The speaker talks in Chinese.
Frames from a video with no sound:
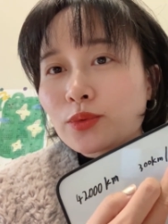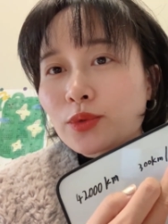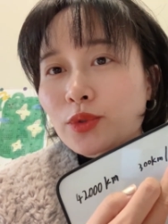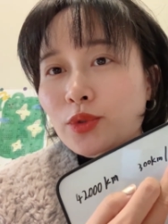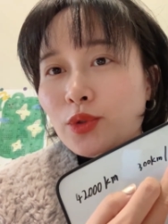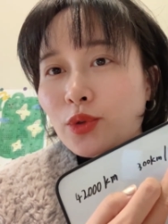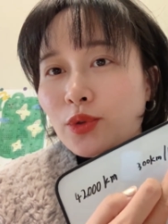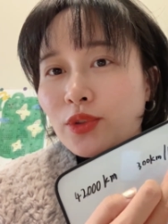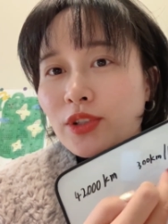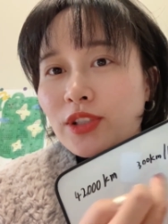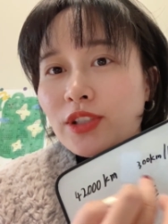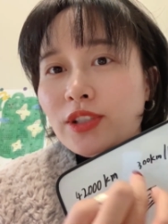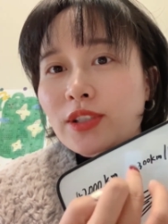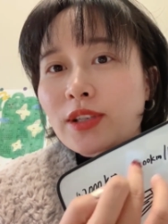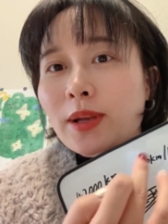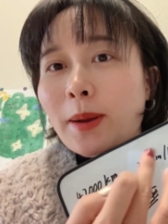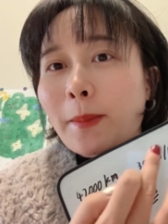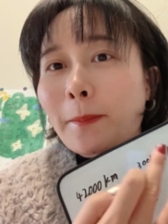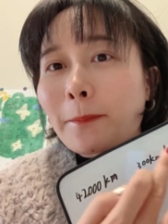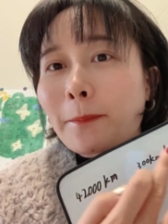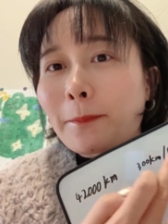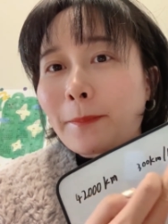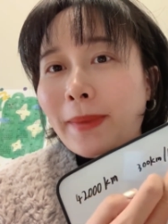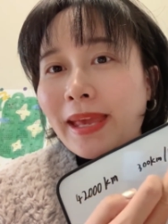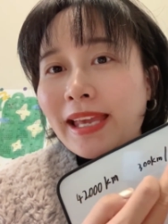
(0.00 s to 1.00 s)
就是
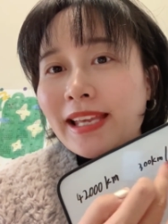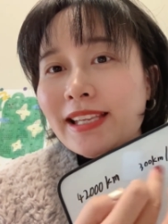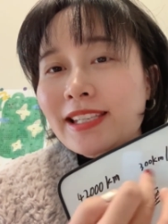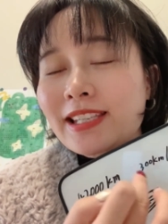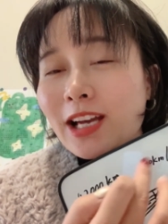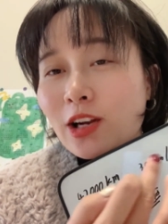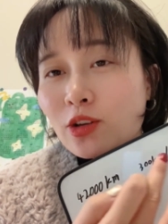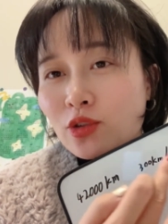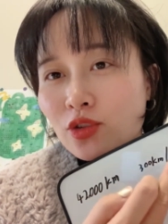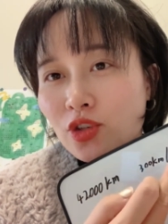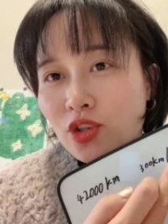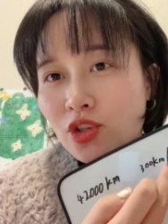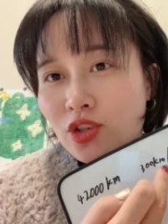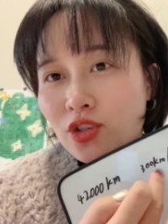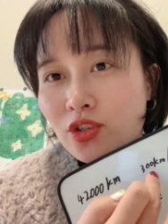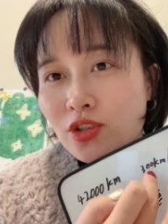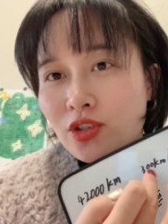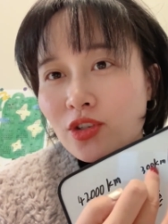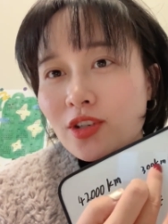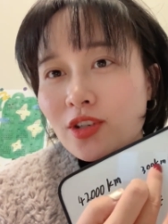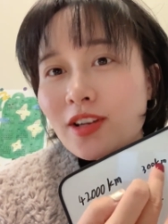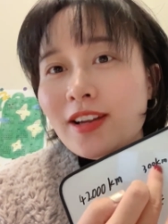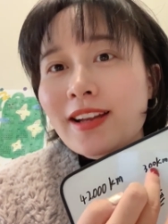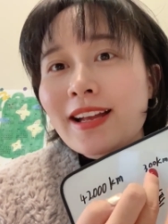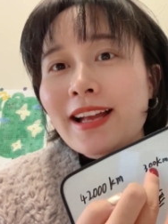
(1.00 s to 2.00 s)
每小
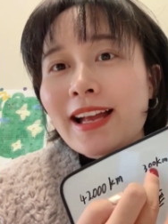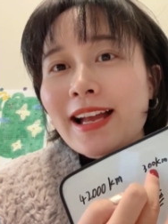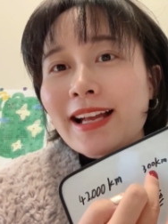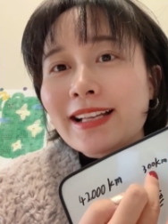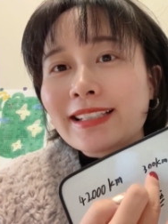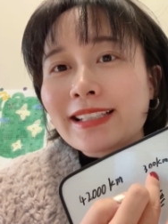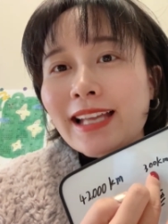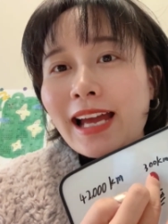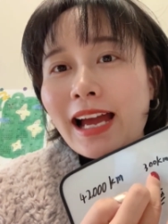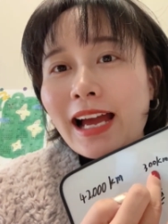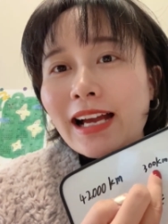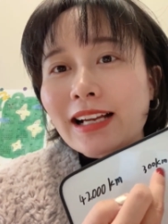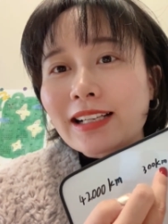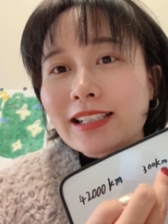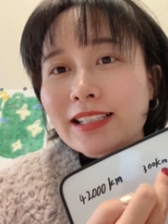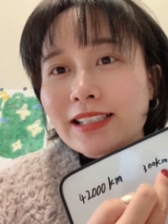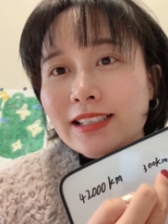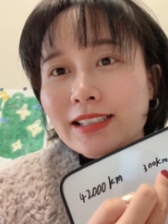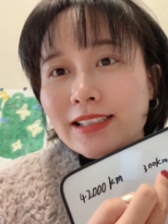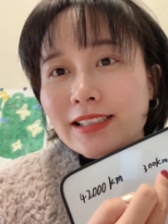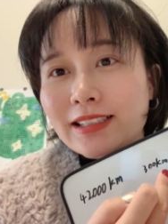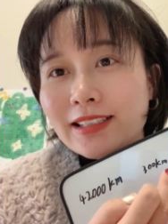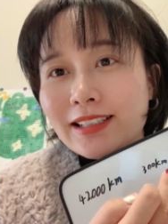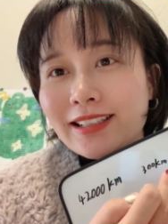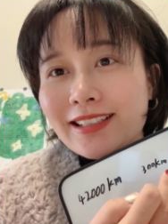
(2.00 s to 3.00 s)
时它
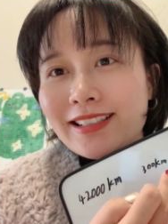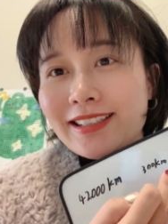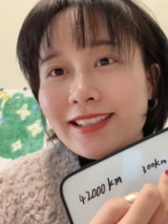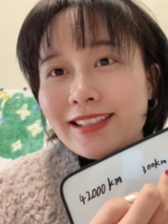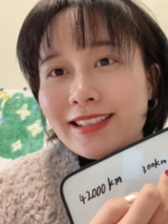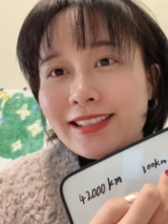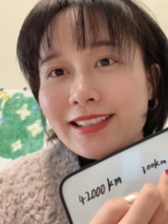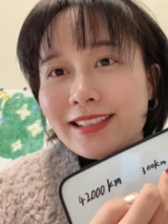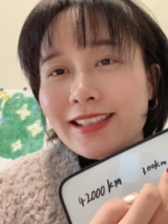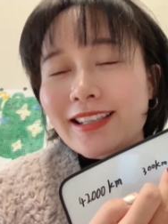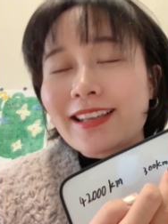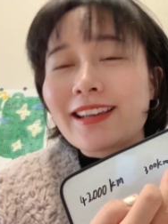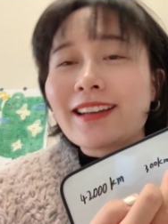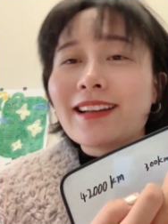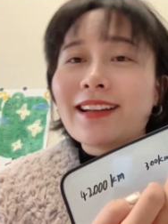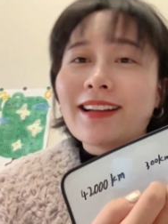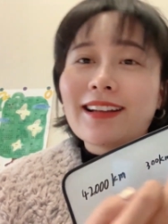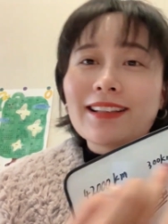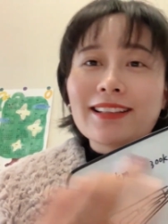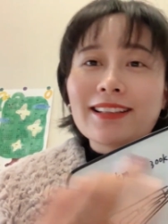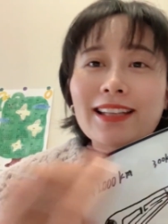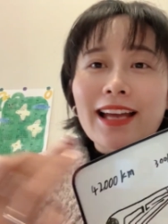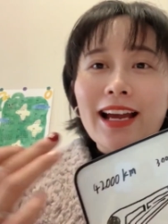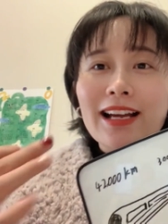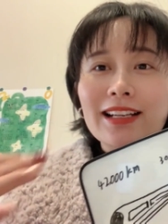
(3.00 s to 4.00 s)
可以
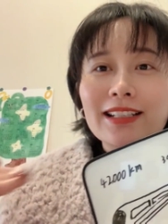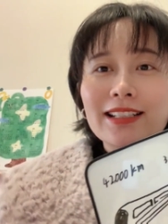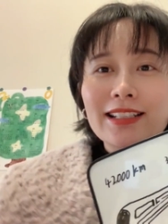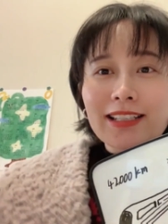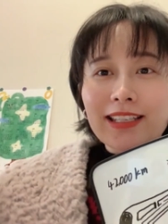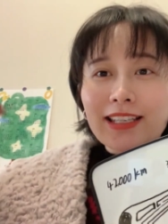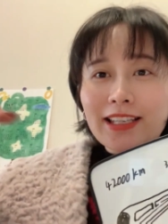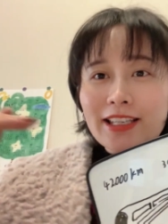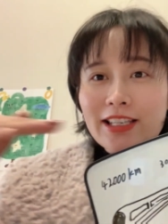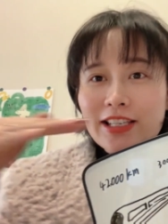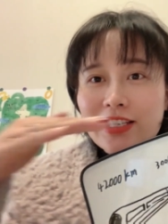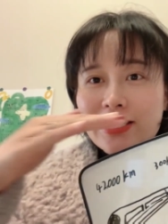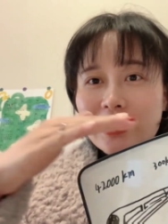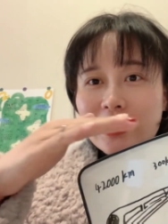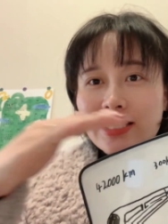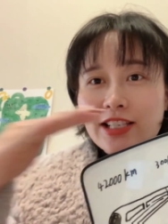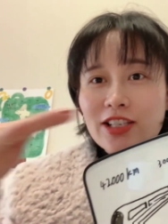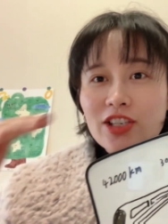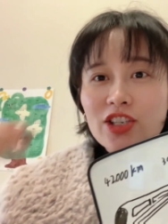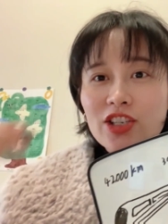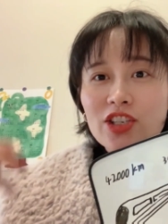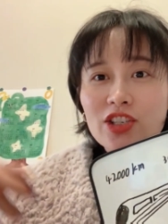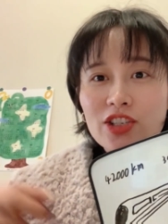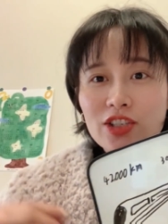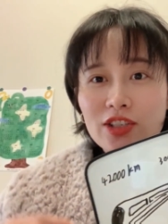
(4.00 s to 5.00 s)
它可以行
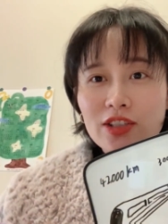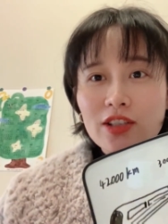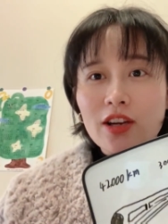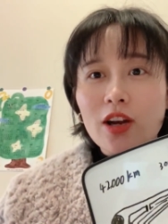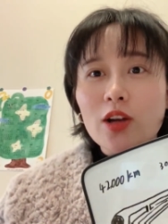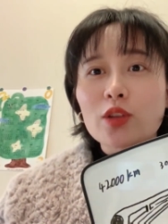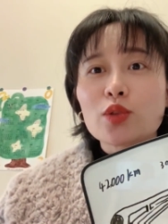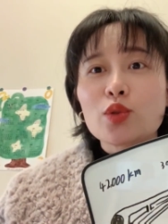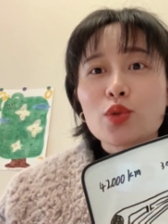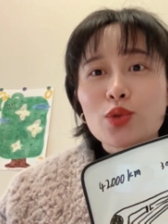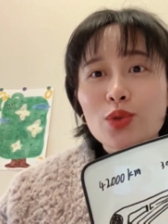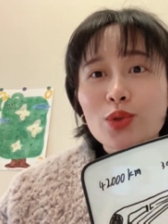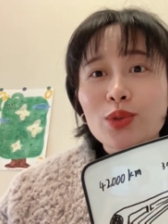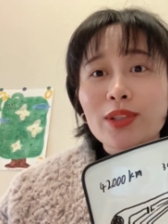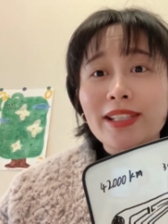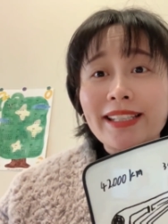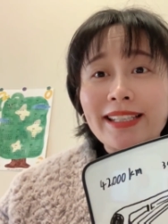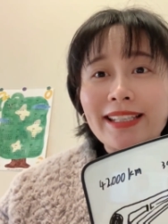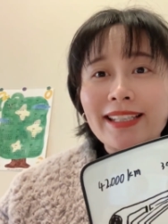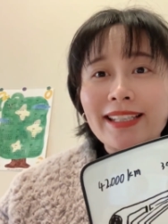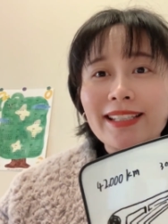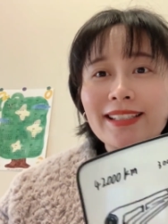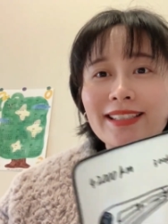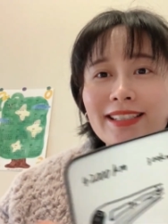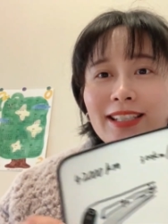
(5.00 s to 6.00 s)
驶的距
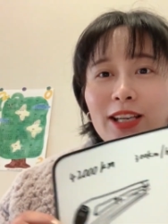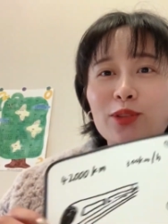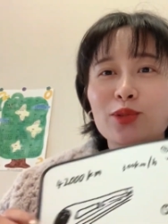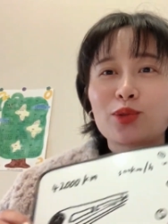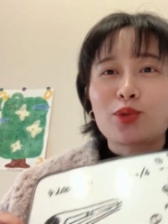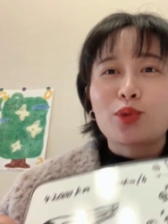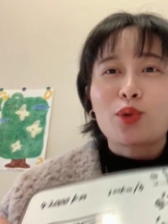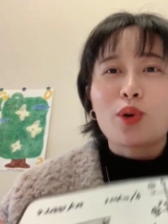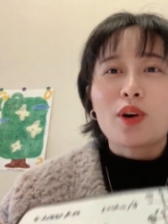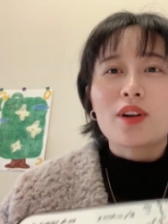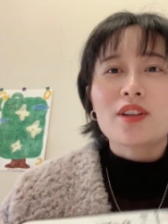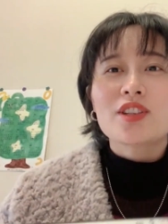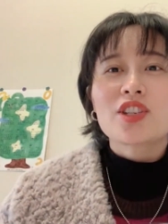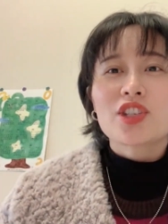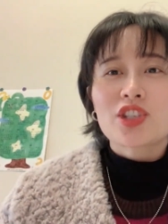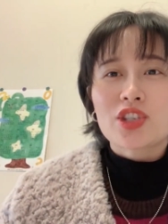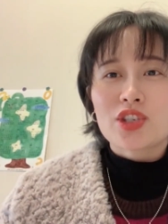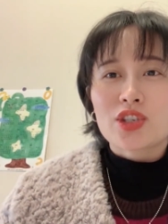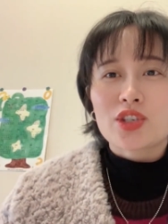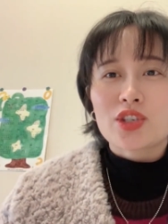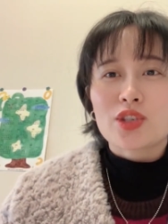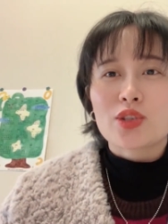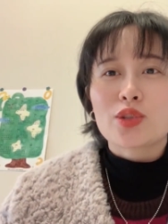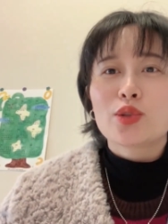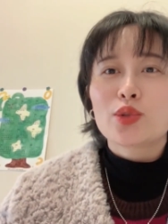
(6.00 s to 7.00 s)
离叫做
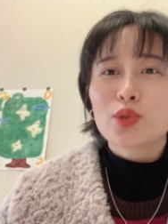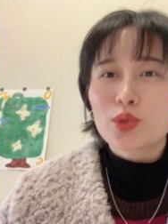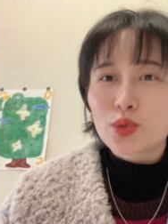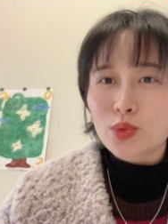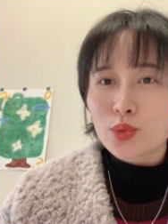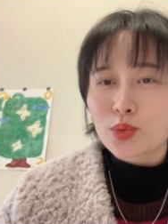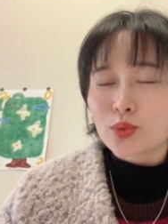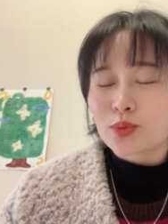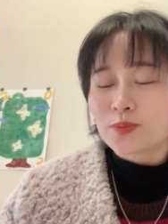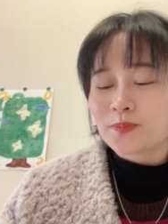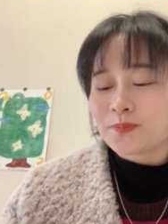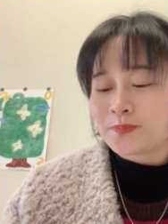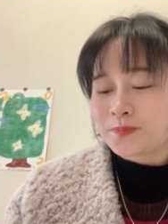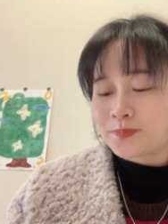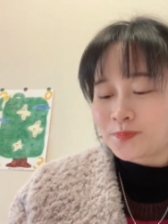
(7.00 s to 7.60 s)
时速，